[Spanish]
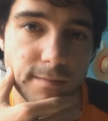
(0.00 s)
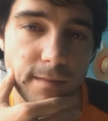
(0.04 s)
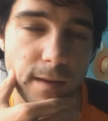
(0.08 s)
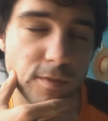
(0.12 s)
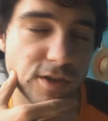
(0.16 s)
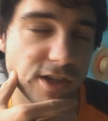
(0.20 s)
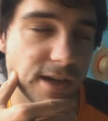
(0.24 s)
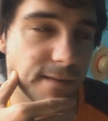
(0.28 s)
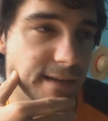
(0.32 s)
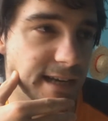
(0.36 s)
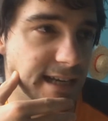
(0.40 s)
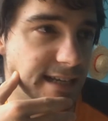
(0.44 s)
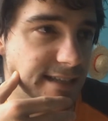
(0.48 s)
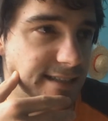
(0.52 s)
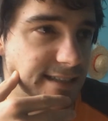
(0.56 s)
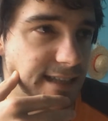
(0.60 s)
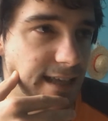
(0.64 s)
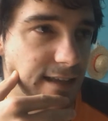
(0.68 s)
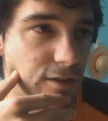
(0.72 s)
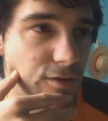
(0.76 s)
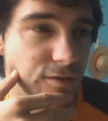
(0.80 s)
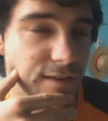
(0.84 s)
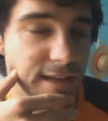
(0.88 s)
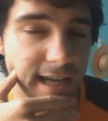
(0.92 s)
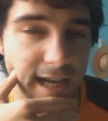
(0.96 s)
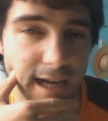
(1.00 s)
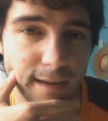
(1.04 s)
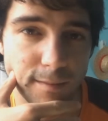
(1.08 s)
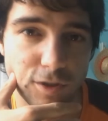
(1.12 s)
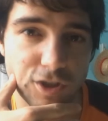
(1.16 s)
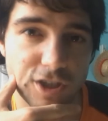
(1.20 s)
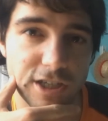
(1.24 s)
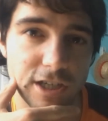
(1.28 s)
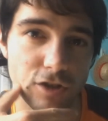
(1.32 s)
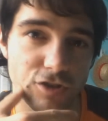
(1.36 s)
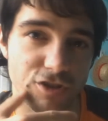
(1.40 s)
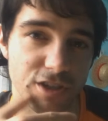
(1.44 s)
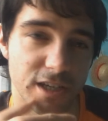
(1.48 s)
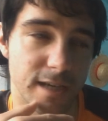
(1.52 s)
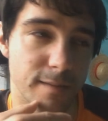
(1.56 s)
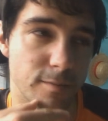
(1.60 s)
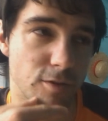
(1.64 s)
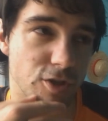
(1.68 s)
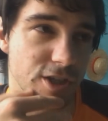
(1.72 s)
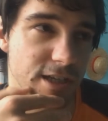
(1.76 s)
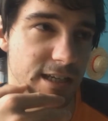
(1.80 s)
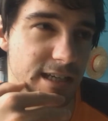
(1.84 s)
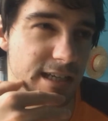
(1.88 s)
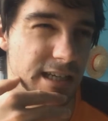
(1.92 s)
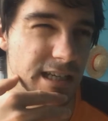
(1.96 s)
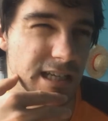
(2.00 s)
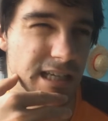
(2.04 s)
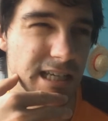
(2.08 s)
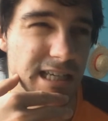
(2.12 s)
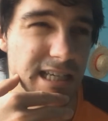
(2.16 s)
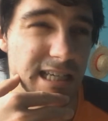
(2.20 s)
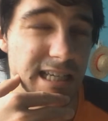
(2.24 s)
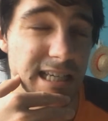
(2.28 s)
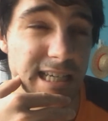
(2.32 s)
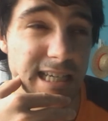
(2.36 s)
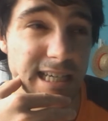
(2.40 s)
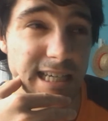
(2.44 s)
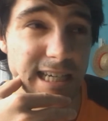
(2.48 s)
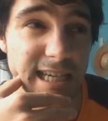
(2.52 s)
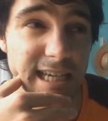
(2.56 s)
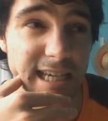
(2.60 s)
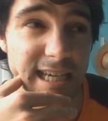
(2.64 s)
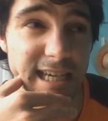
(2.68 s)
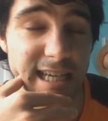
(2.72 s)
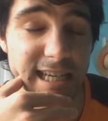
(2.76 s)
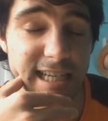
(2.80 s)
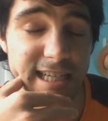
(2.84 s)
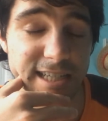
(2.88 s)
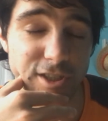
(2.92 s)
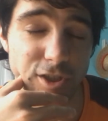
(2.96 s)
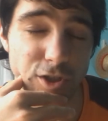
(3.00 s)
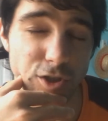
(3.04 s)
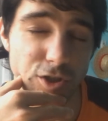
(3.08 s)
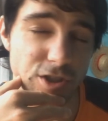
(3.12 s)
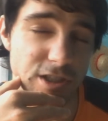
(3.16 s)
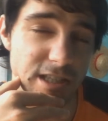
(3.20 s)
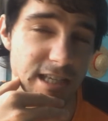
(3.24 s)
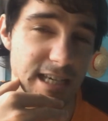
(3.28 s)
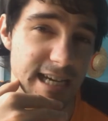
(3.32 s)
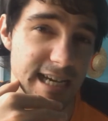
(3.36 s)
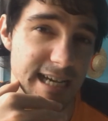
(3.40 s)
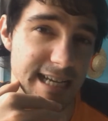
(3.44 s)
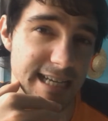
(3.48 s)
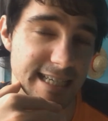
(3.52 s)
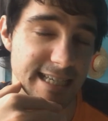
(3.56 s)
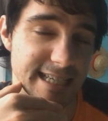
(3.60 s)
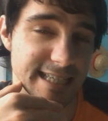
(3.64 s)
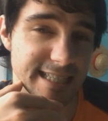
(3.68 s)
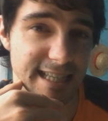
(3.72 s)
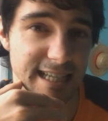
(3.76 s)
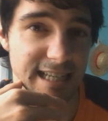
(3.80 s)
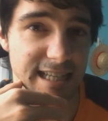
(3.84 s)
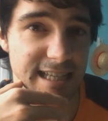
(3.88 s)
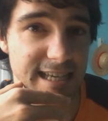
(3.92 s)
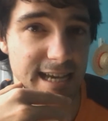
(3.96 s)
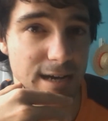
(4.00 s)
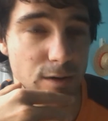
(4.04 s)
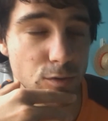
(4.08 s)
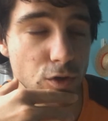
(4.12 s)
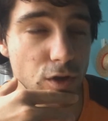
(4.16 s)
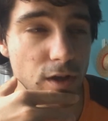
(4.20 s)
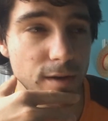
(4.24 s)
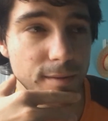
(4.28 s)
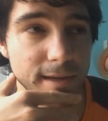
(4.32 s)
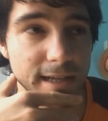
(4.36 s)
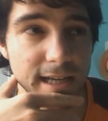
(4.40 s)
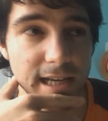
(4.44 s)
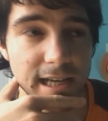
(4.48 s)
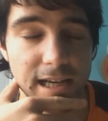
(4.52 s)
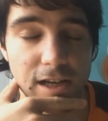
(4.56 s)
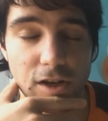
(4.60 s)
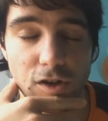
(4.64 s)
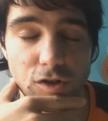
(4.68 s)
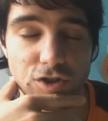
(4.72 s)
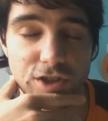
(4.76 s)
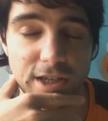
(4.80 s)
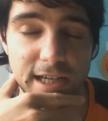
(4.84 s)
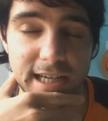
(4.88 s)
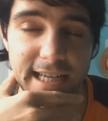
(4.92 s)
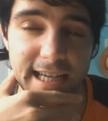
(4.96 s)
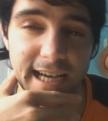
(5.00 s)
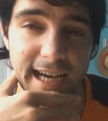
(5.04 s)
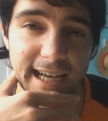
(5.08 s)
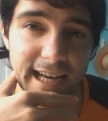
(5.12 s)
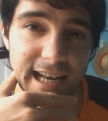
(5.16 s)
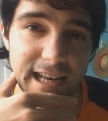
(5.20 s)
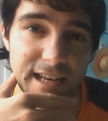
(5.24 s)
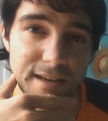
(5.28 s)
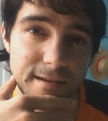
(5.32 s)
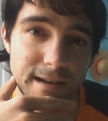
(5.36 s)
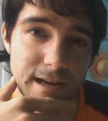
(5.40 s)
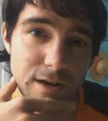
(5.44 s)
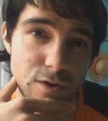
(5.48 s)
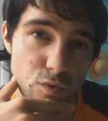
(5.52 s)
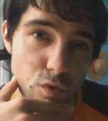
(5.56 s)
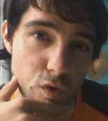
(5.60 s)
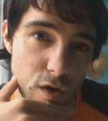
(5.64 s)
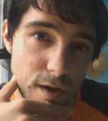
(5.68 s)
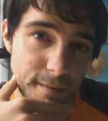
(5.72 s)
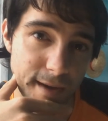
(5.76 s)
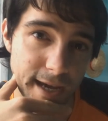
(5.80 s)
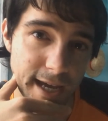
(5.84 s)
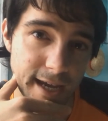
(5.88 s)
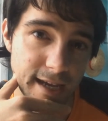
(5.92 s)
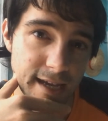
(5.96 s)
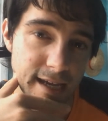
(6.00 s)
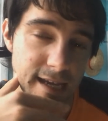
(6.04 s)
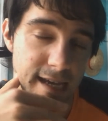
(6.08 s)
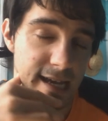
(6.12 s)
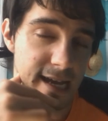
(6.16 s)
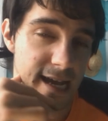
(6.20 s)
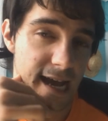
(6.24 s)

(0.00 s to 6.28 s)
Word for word: Vamos a ver hasta dónde llegamos si conseguimos en estos días hasta el día 1 de abril conseguir llegar al nivel 9.